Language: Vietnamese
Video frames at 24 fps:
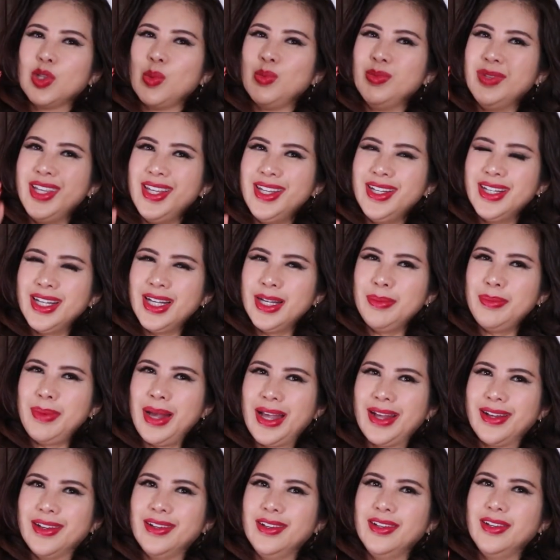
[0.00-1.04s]
tụng liên các
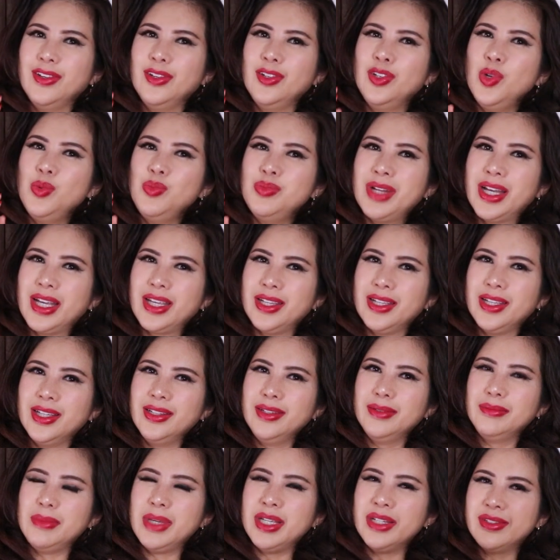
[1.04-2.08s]
bạn lúc
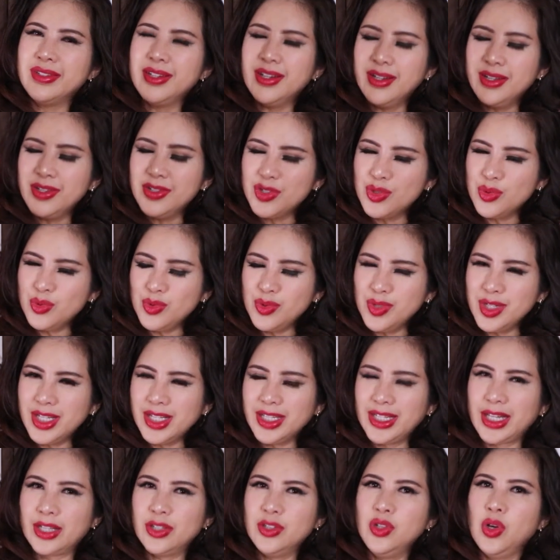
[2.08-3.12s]
này bị rơi xuống
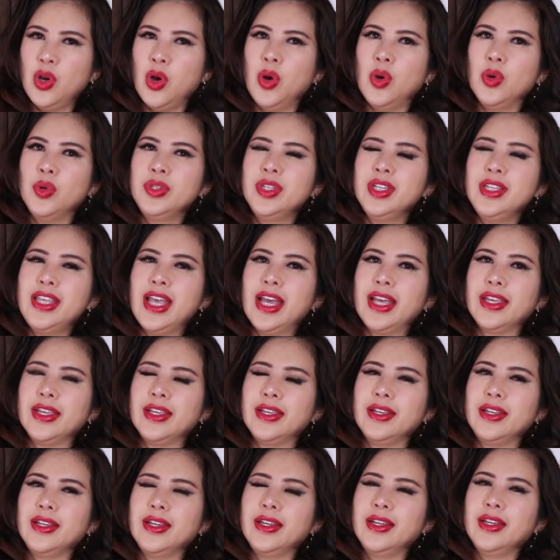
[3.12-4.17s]
cái cảnh ngộ như vậy
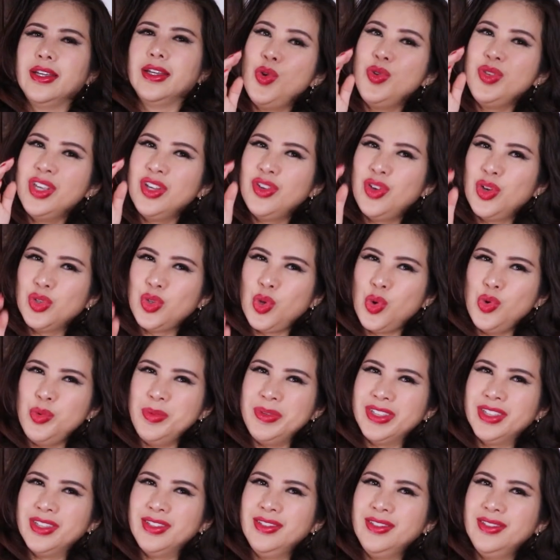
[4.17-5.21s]
cô như con
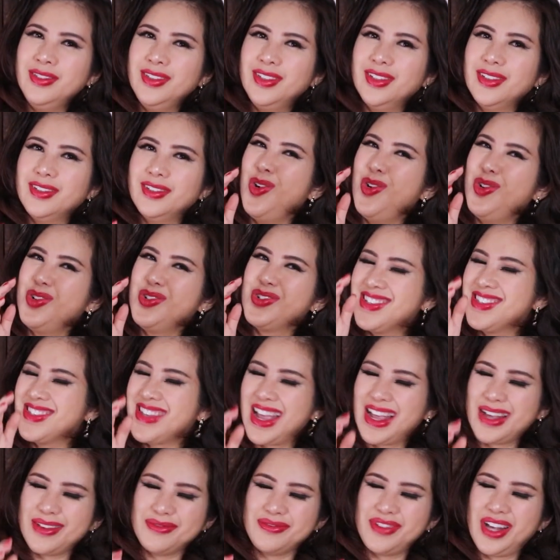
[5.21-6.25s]
thú bị thương cô sẵn
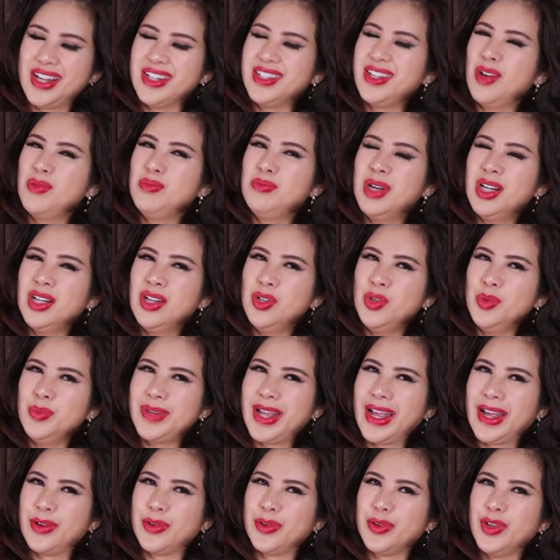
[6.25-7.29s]
sàng phản công bất cứ
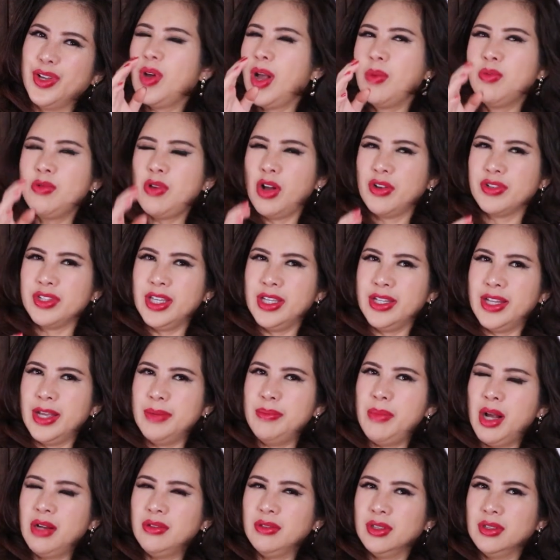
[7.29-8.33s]
lúc nào cô không còn gì
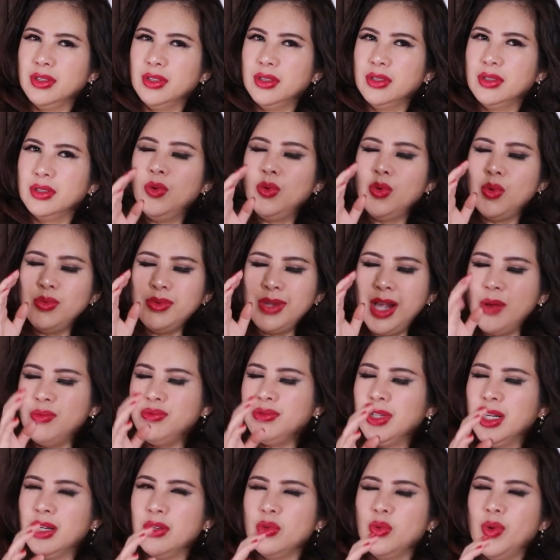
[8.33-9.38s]
để mất nữa cô cũng
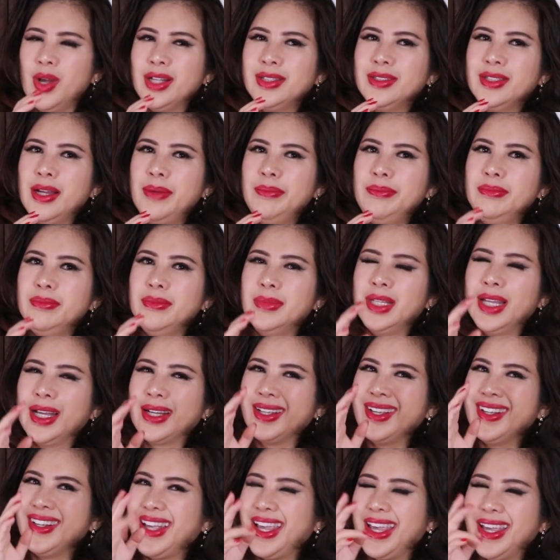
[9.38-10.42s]
không cần quan tâm
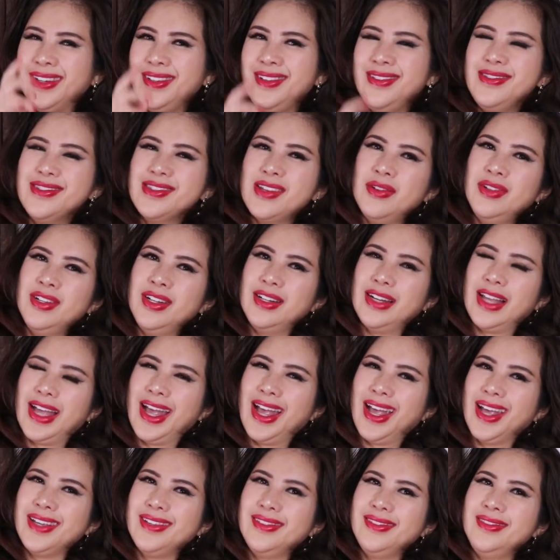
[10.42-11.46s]
là cái kẻ đứng sau lưng
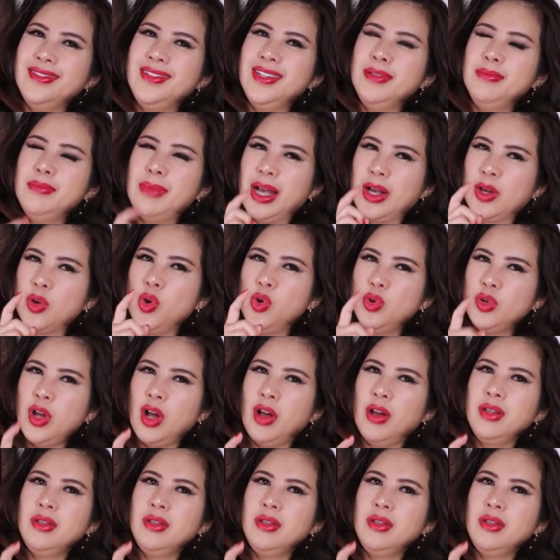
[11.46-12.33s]
là ai nhưng mà cô